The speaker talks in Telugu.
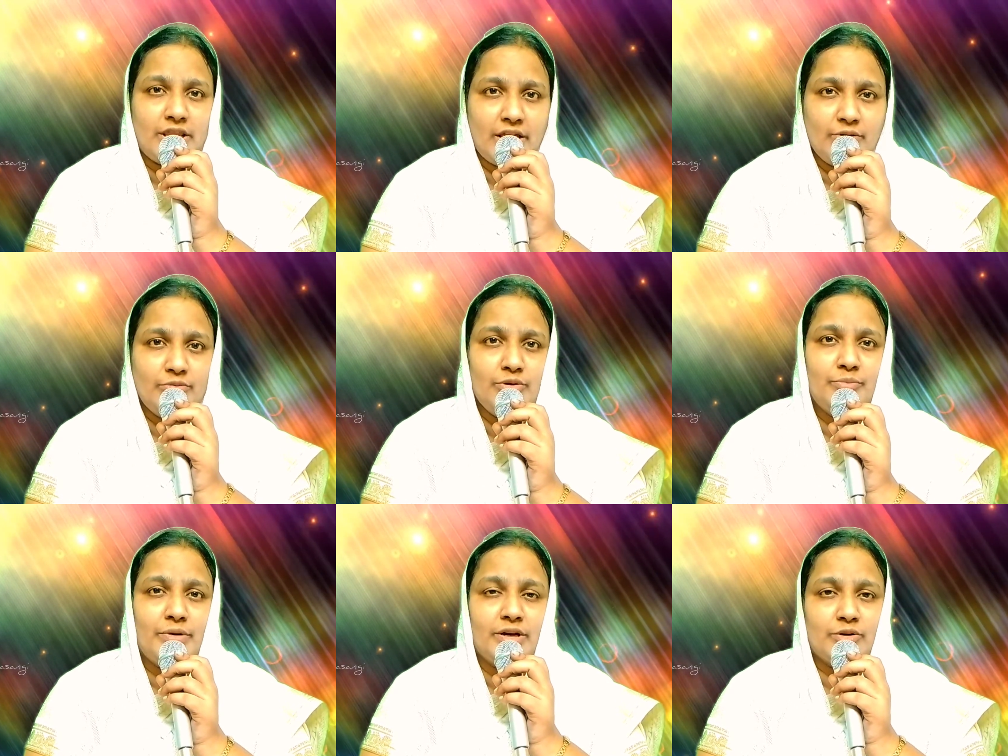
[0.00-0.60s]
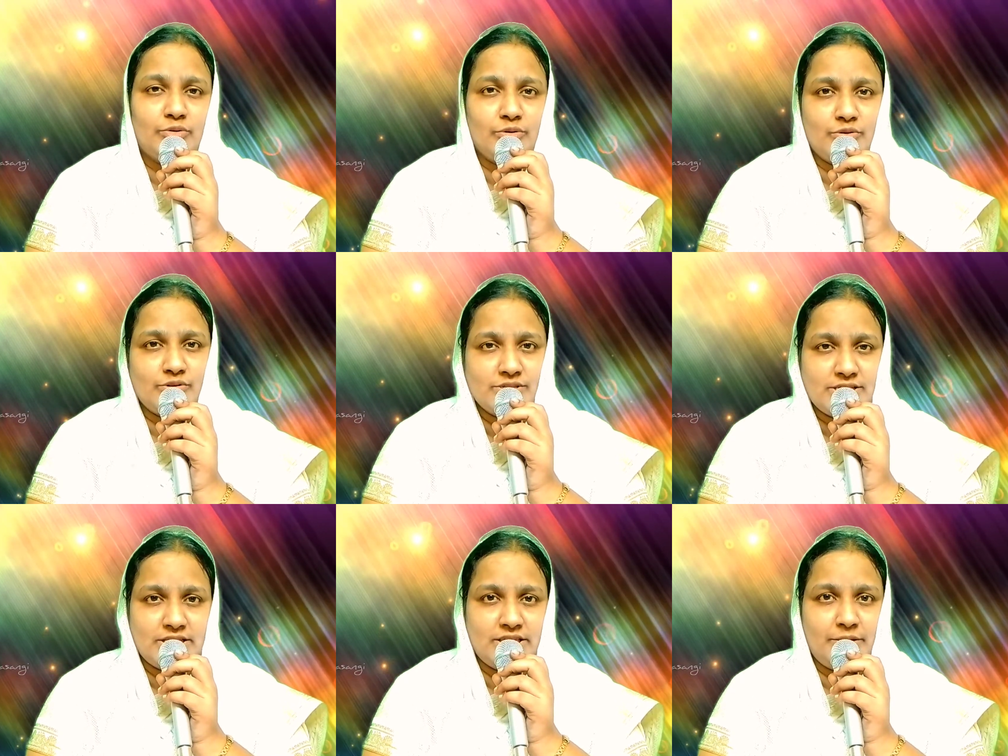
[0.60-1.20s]
దేవుడు మన
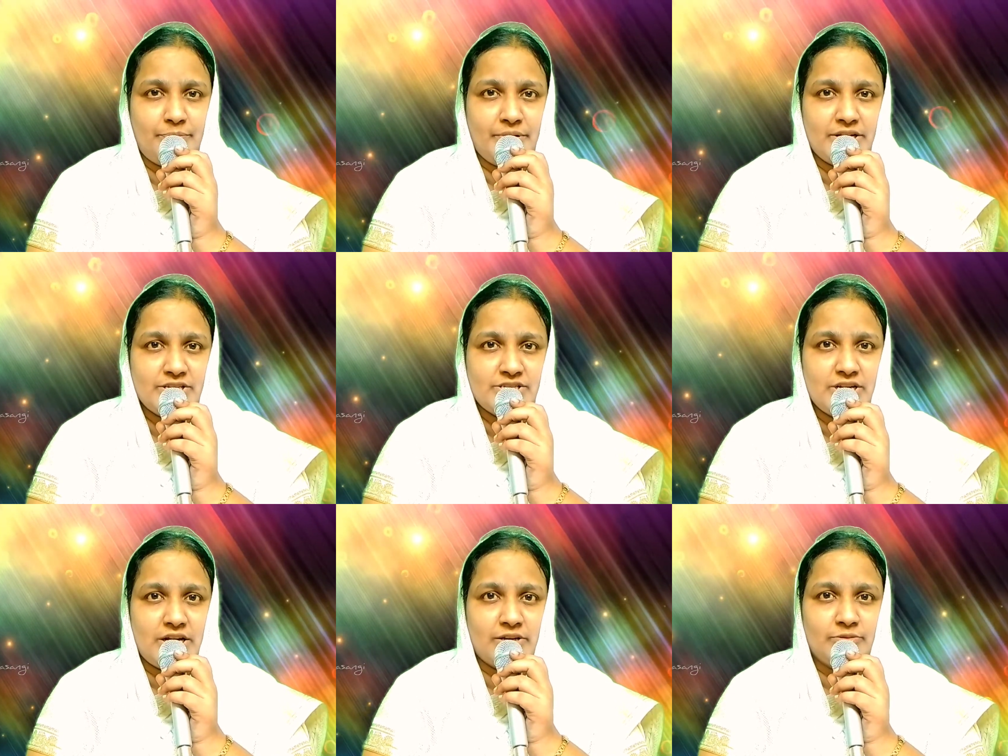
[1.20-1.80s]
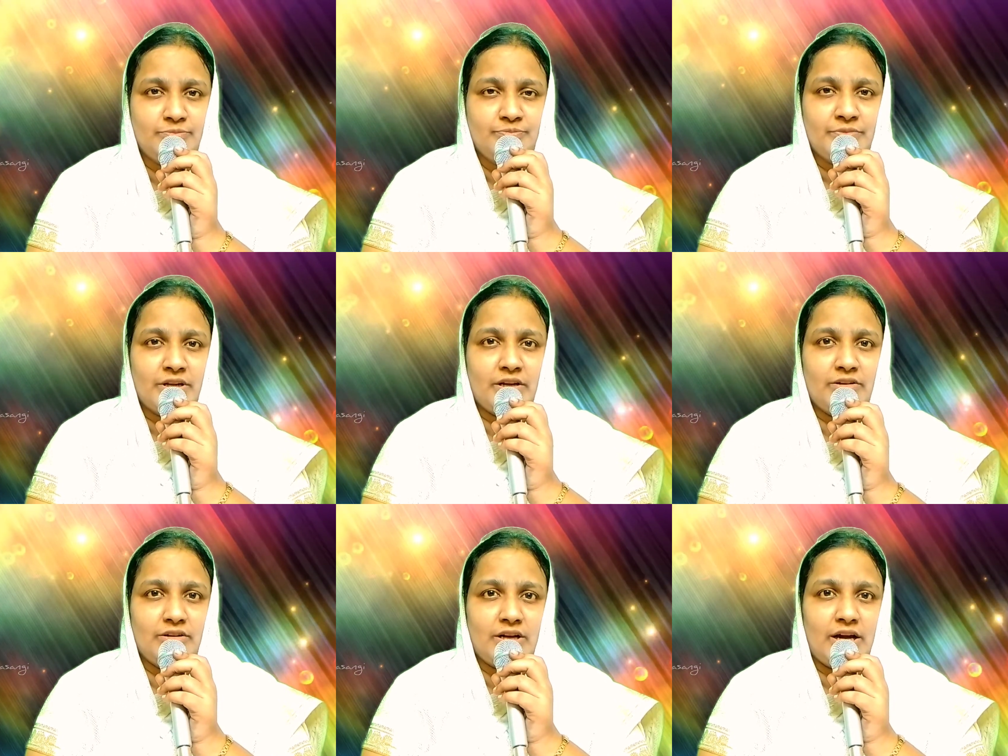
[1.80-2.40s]
కొరకు సిద్ధపరిచారు
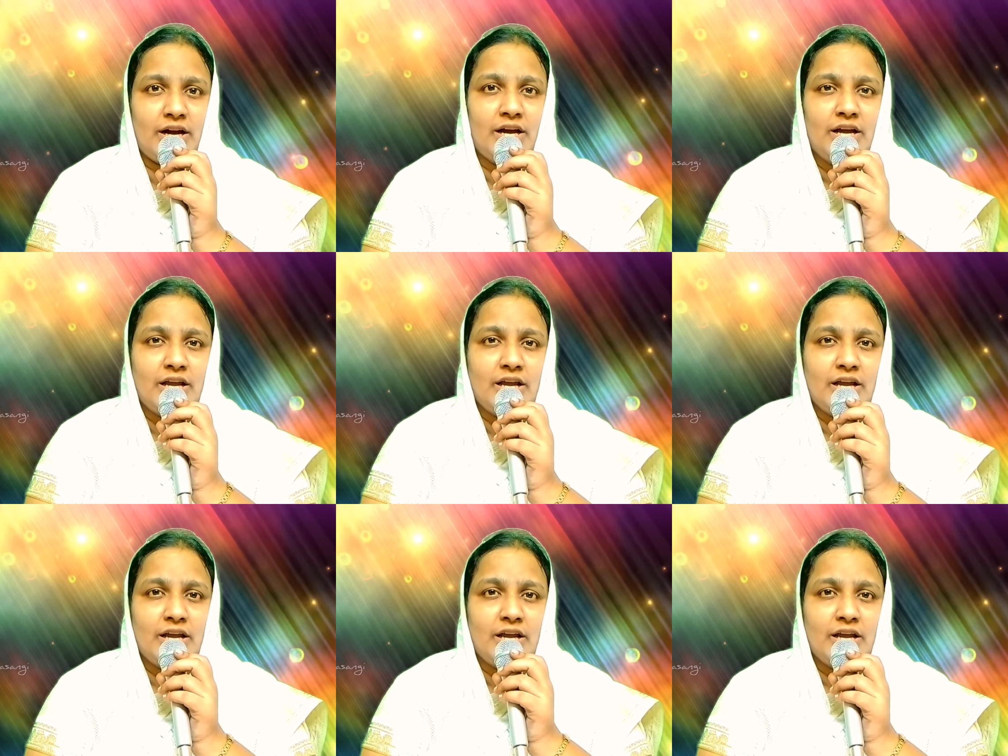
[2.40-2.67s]
కనుక